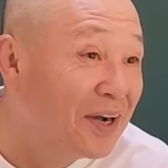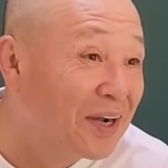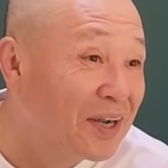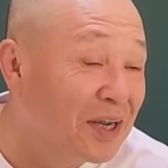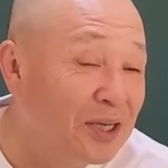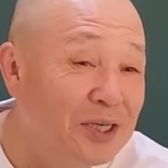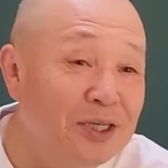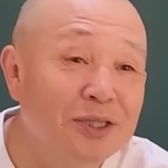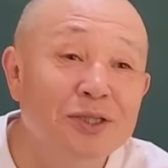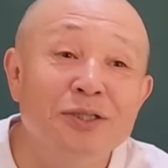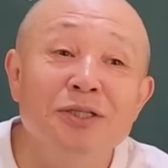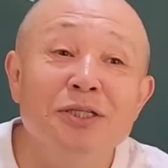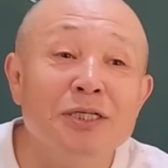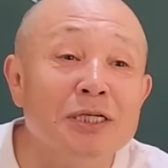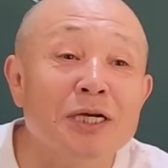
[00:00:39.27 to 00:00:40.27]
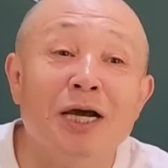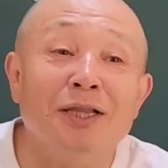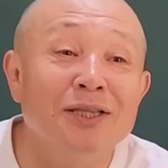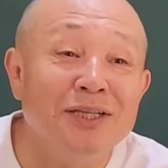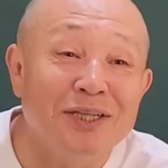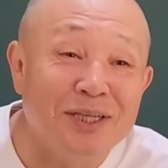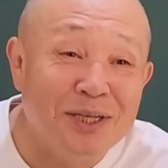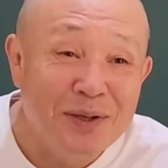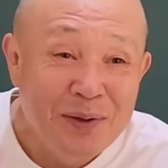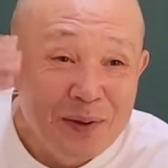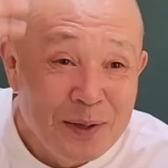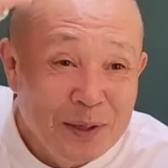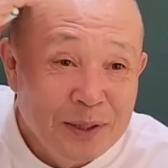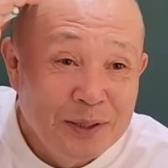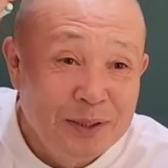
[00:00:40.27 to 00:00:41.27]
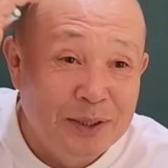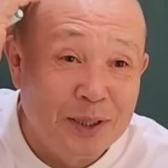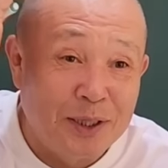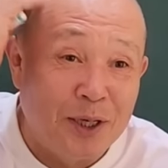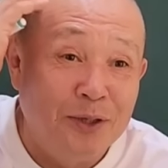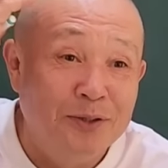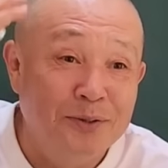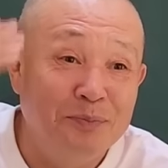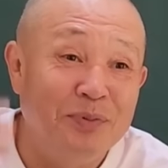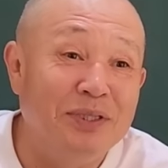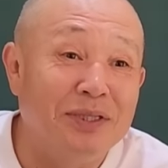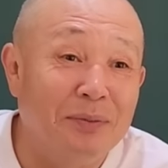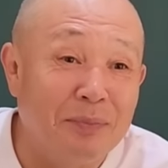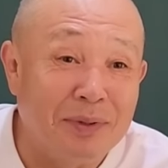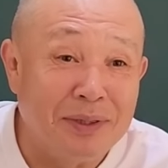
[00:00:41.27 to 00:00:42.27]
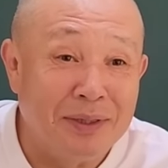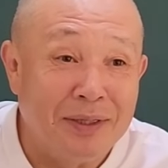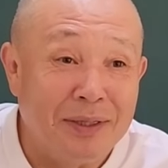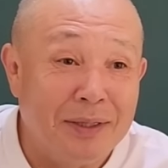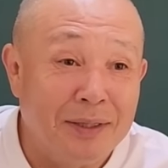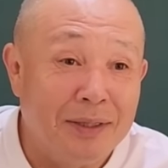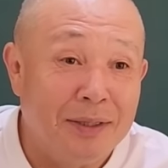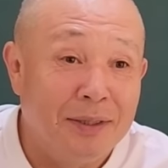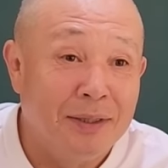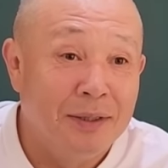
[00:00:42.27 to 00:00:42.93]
그 있는 인간들이 이게 게으름 핀단 말이야.